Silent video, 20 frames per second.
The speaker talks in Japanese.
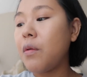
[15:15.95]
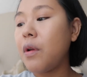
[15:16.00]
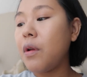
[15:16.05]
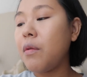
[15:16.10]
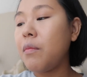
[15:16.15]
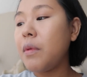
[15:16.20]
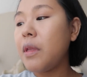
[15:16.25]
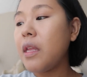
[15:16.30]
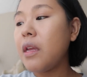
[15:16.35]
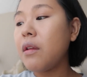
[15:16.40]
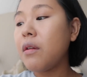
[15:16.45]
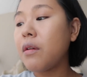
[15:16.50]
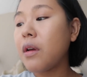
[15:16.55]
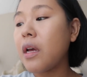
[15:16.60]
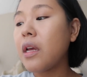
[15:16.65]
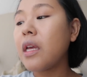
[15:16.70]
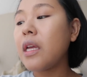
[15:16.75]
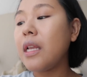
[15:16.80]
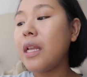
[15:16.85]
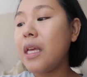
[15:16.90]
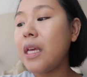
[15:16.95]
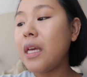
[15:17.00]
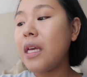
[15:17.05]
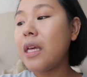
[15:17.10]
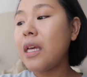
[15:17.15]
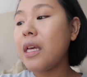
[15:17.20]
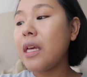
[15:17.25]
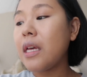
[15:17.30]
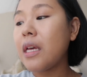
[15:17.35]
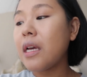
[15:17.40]
れを見てる限
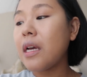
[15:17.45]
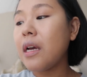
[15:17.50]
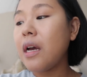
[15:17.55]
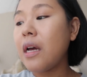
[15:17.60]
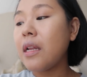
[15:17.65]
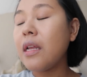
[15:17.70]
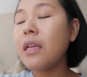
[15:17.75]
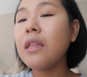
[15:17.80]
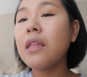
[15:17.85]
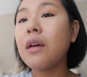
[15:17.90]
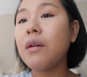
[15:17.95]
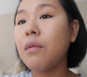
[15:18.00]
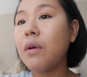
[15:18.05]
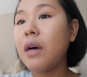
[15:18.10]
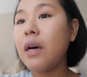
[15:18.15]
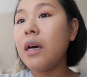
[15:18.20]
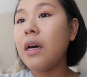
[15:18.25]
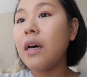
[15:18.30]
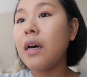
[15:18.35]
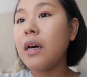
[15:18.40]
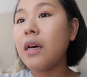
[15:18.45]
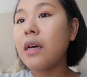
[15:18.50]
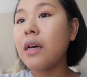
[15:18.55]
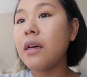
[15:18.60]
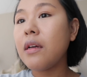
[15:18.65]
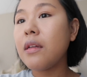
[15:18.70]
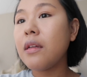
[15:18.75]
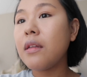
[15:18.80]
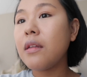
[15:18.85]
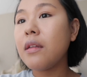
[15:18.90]
りあなた
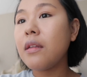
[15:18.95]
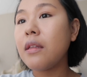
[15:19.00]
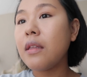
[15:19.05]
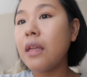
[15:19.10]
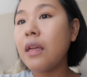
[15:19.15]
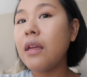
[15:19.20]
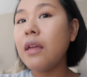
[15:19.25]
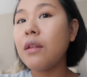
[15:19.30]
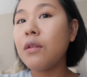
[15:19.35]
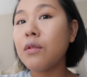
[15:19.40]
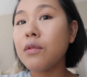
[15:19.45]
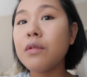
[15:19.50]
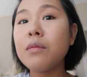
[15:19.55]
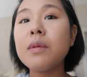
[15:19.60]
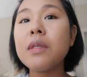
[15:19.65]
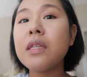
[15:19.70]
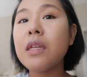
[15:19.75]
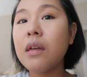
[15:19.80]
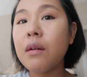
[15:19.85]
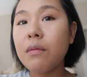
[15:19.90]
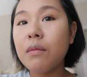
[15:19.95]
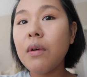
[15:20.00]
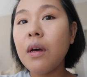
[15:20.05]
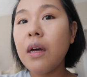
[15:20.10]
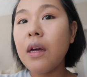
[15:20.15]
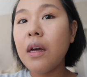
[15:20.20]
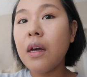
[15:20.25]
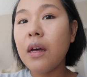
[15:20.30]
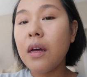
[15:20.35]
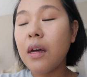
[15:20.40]
はね、のぞみさん
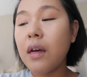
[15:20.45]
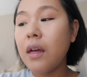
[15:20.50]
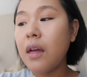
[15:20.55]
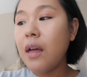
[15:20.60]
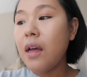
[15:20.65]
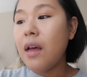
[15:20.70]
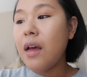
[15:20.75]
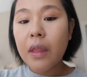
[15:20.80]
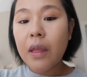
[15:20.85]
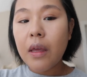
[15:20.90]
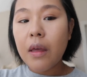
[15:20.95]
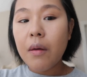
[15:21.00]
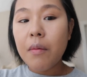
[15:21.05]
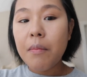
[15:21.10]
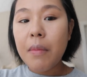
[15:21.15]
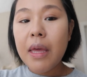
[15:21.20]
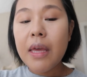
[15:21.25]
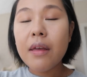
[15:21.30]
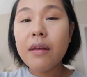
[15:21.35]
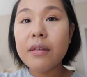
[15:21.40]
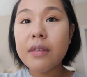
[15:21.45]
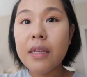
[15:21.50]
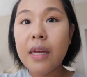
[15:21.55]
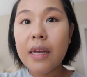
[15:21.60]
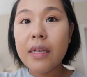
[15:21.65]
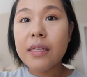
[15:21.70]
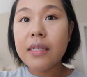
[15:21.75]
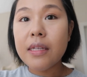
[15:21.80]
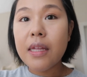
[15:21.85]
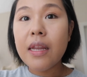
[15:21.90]
はメイク
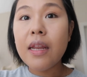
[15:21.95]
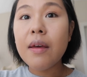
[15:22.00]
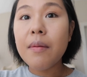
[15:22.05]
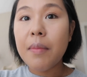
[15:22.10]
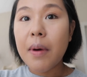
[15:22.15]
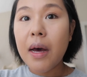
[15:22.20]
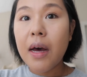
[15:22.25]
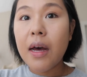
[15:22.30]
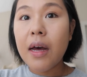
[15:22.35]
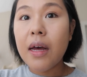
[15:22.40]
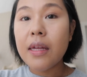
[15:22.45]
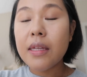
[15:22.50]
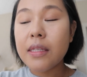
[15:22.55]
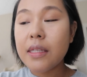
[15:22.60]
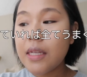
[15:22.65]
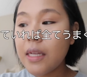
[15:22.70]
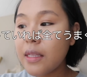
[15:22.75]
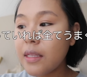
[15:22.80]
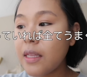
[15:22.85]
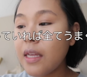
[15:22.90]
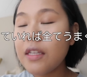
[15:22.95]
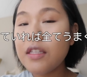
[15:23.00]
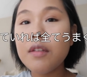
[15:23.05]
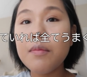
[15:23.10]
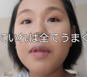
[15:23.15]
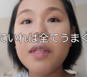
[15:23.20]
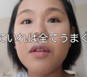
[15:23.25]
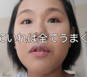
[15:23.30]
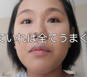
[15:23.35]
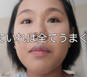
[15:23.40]
さえしてれば絶対
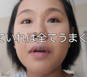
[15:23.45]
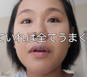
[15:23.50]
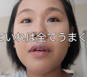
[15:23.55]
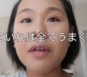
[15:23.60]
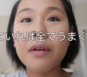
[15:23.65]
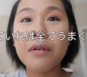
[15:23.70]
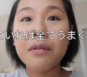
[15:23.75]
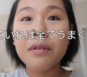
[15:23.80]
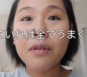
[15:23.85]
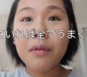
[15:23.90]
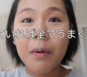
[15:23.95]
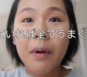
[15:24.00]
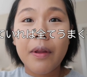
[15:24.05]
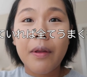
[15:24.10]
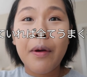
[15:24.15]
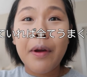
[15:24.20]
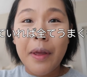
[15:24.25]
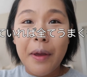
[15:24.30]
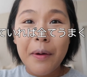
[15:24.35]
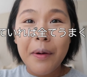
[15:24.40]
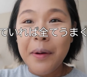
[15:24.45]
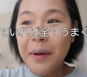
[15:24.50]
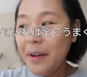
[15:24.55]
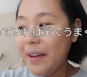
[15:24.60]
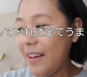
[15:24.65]
全てうまくいくって言われたわけよ。